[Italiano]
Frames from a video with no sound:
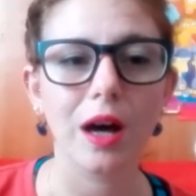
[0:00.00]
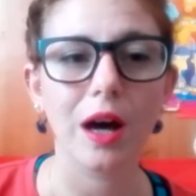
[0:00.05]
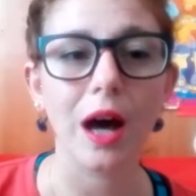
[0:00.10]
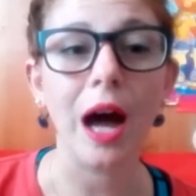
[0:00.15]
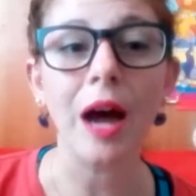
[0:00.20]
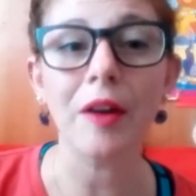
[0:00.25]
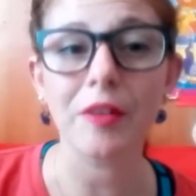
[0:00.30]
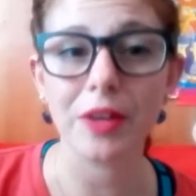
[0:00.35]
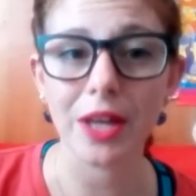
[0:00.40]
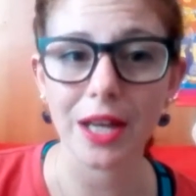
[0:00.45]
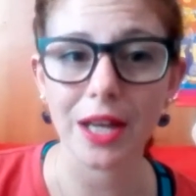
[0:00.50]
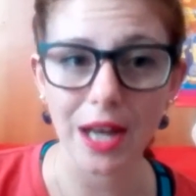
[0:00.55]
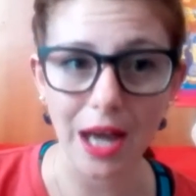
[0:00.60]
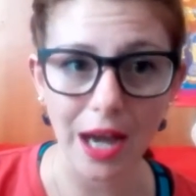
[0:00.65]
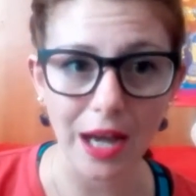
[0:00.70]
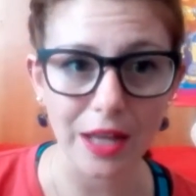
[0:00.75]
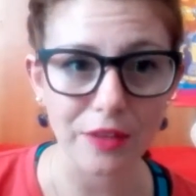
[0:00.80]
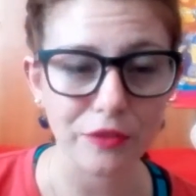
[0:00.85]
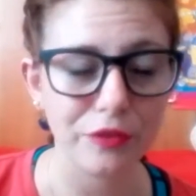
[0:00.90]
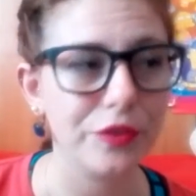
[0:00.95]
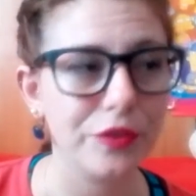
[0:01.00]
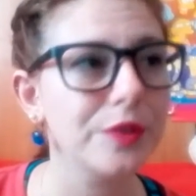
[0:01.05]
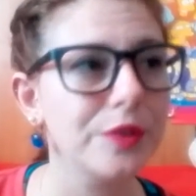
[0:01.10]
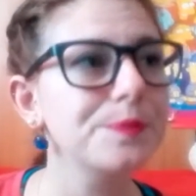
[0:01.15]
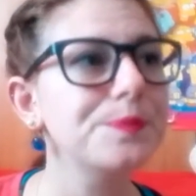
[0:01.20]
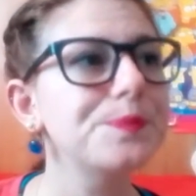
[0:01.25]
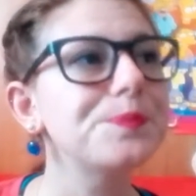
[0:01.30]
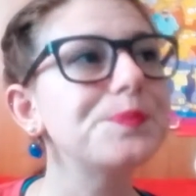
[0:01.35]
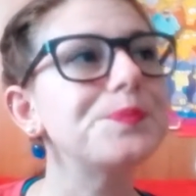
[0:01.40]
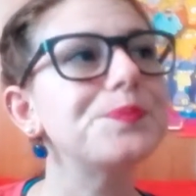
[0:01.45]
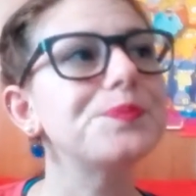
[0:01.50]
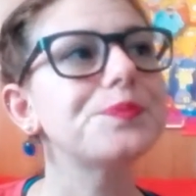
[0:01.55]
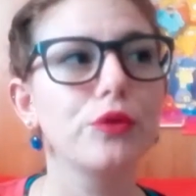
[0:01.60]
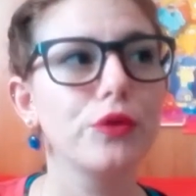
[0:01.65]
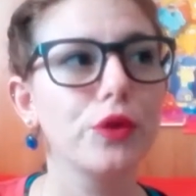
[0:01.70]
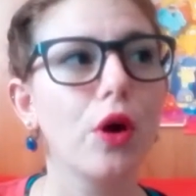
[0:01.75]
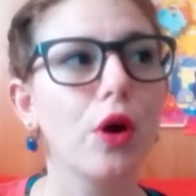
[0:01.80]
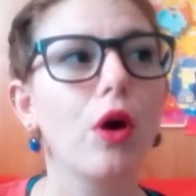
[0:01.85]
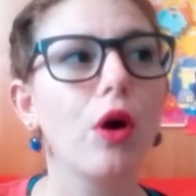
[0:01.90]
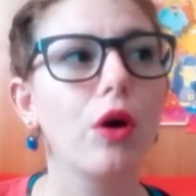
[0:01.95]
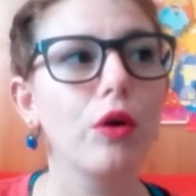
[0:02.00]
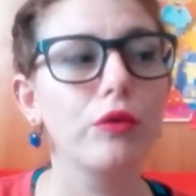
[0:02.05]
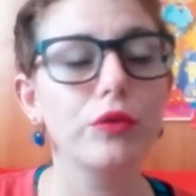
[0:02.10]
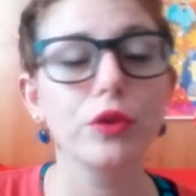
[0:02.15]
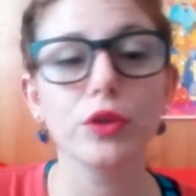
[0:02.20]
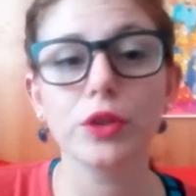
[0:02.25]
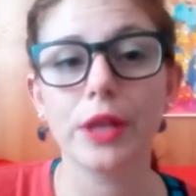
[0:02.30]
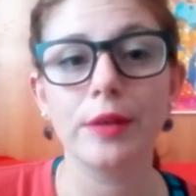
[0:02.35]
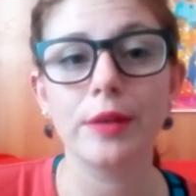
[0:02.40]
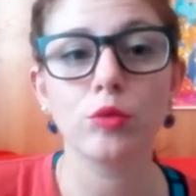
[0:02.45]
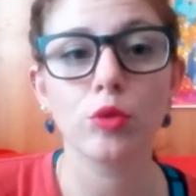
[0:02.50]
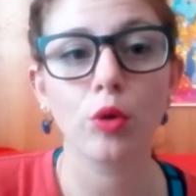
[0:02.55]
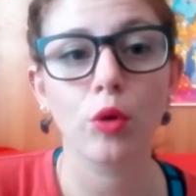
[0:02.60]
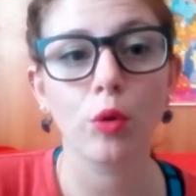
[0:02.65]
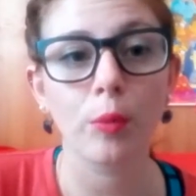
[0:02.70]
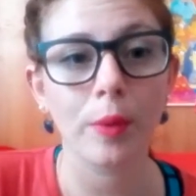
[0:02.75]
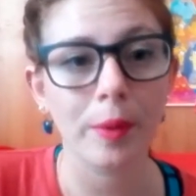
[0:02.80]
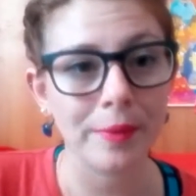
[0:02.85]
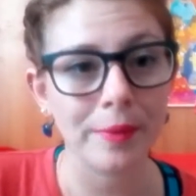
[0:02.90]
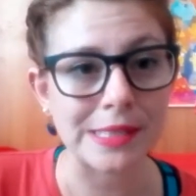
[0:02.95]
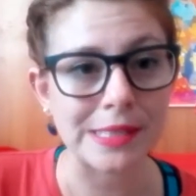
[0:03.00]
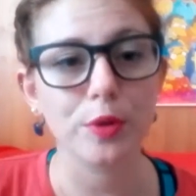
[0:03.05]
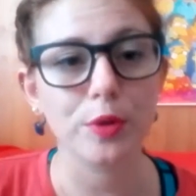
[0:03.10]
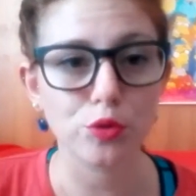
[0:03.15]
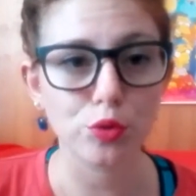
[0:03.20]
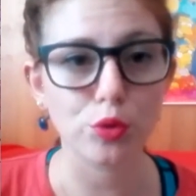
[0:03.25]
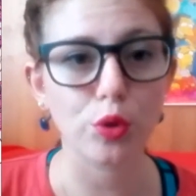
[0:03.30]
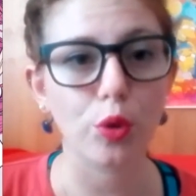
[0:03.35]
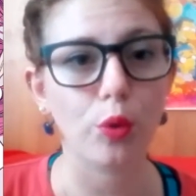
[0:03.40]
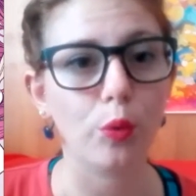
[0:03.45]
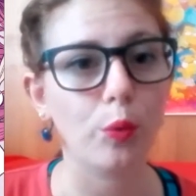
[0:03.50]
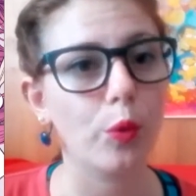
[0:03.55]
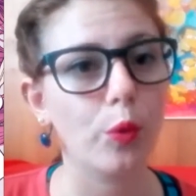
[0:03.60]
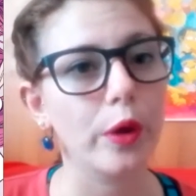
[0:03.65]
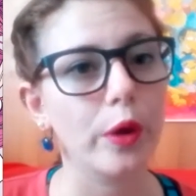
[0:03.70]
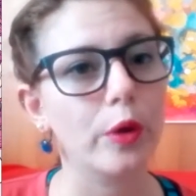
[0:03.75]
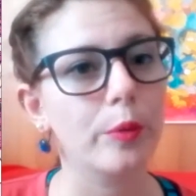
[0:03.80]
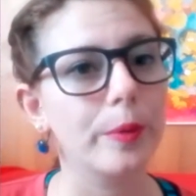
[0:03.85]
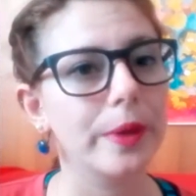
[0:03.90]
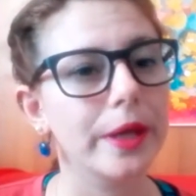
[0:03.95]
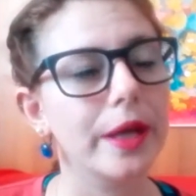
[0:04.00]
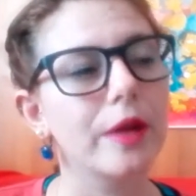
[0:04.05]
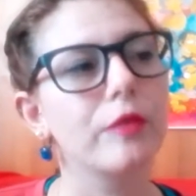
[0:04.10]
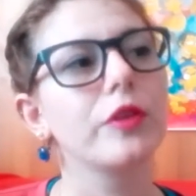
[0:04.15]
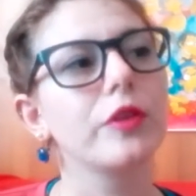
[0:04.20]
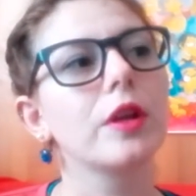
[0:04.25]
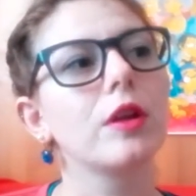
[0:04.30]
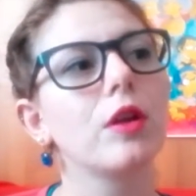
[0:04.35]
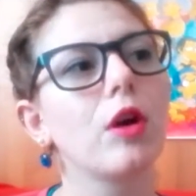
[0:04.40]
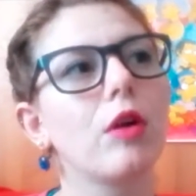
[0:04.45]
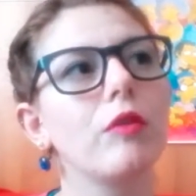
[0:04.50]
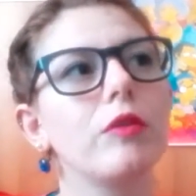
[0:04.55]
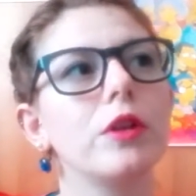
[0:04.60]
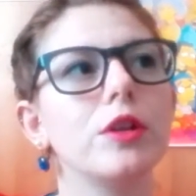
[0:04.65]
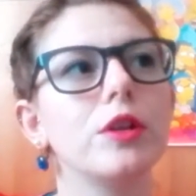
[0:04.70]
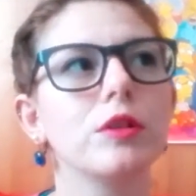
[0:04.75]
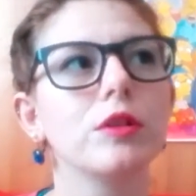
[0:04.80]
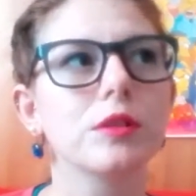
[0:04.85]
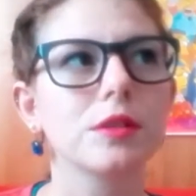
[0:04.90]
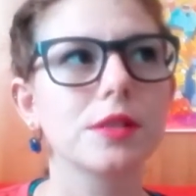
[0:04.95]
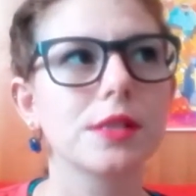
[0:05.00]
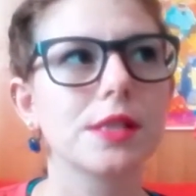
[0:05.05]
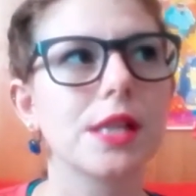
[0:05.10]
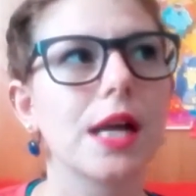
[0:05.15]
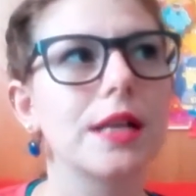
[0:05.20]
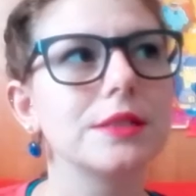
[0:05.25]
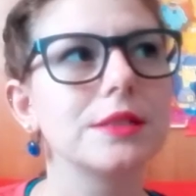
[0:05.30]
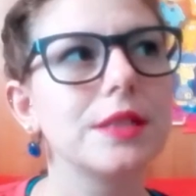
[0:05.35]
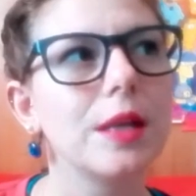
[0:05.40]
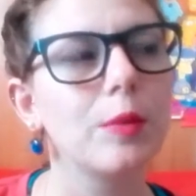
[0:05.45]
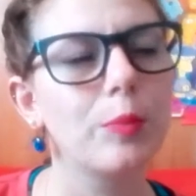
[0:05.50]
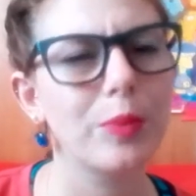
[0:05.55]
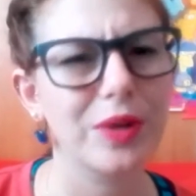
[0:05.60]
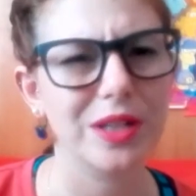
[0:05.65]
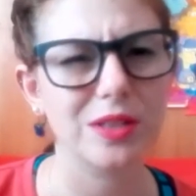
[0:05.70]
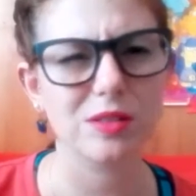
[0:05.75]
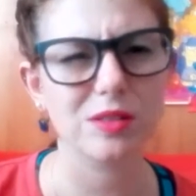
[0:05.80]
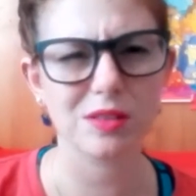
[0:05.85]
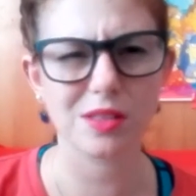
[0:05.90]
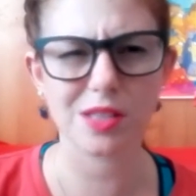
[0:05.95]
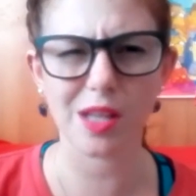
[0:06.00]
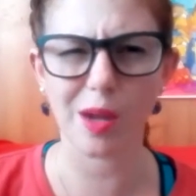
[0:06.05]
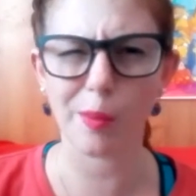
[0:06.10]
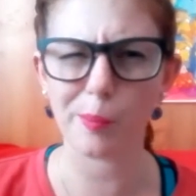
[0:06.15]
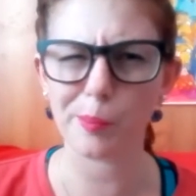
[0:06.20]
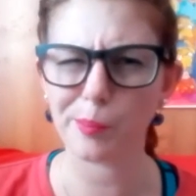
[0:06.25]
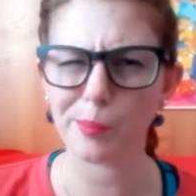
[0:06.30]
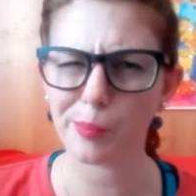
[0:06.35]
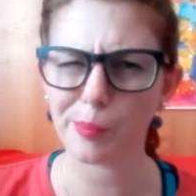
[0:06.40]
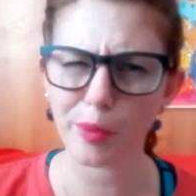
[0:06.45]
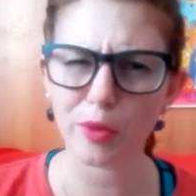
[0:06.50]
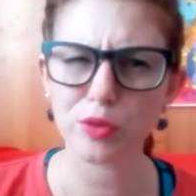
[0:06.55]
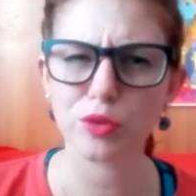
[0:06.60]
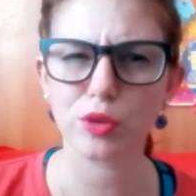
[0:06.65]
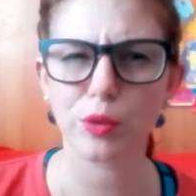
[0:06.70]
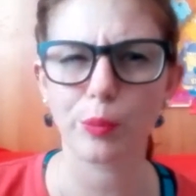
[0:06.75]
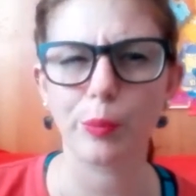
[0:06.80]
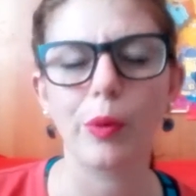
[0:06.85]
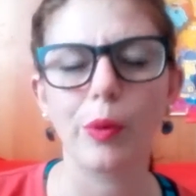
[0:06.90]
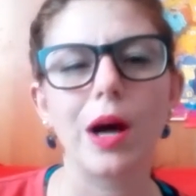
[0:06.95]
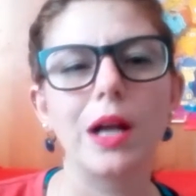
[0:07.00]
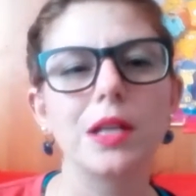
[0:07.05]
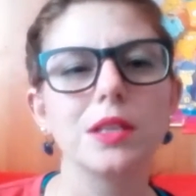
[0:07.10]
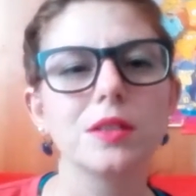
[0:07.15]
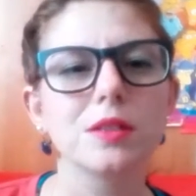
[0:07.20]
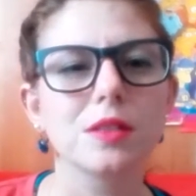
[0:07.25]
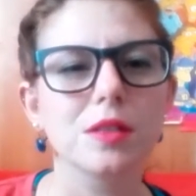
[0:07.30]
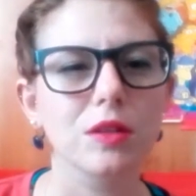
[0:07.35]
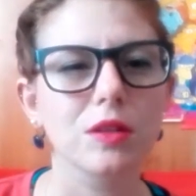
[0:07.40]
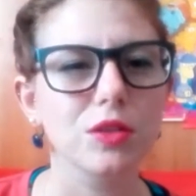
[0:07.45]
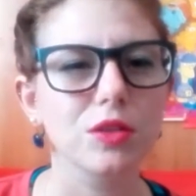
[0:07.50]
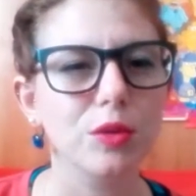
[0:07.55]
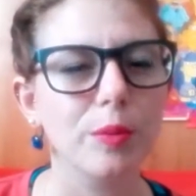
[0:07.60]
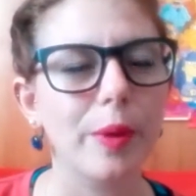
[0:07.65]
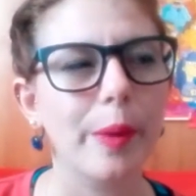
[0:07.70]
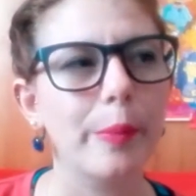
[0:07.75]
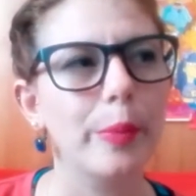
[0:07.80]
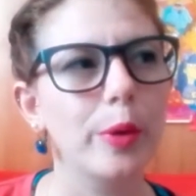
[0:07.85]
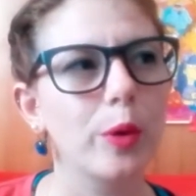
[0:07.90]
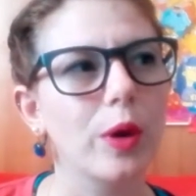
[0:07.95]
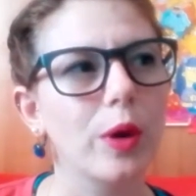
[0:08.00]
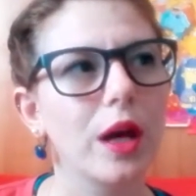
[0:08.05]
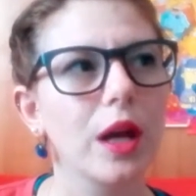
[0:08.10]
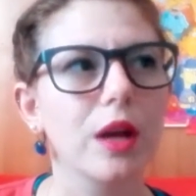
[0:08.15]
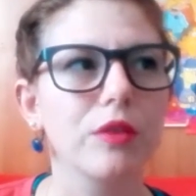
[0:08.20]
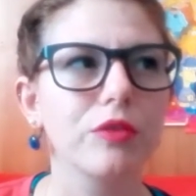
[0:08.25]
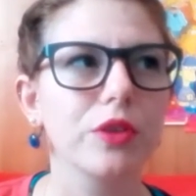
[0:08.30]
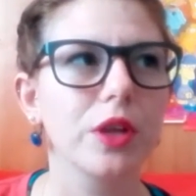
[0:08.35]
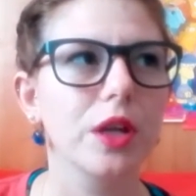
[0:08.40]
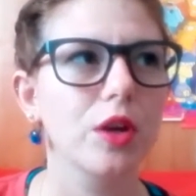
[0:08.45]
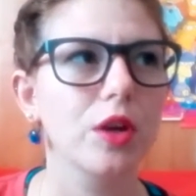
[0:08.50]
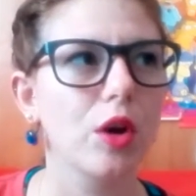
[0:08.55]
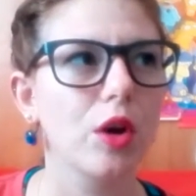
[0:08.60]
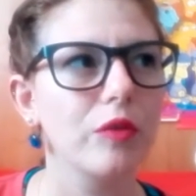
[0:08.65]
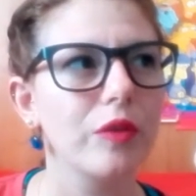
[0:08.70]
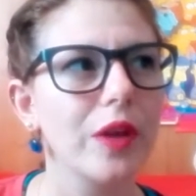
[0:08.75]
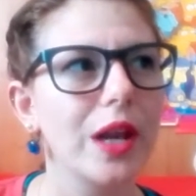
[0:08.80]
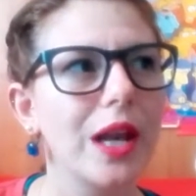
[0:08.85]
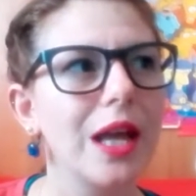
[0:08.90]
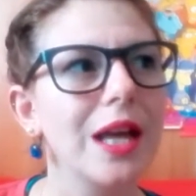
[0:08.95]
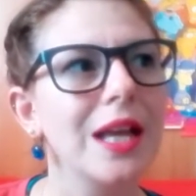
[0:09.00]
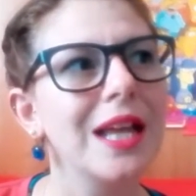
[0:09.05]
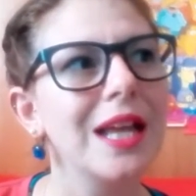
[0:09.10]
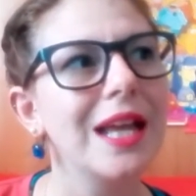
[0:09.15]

A Real Life vi ho, vi ho detto come mi è piaciuto comunque come graphic novel, nonostante il prezzo sia un po' troppo alto secondo me per una graphic novel